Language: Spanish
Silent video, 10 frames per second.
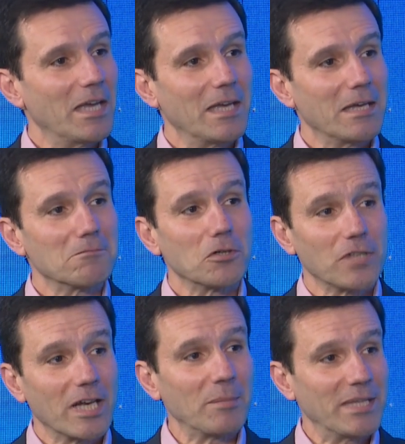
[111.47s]
eh,
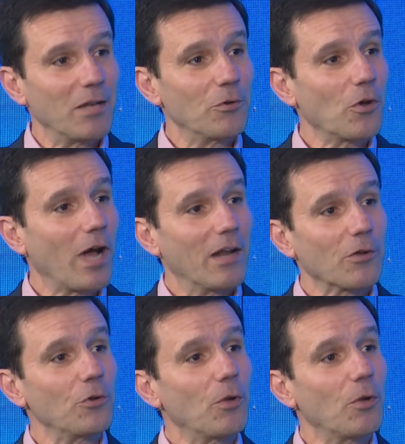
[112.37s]
contrariamente a lo,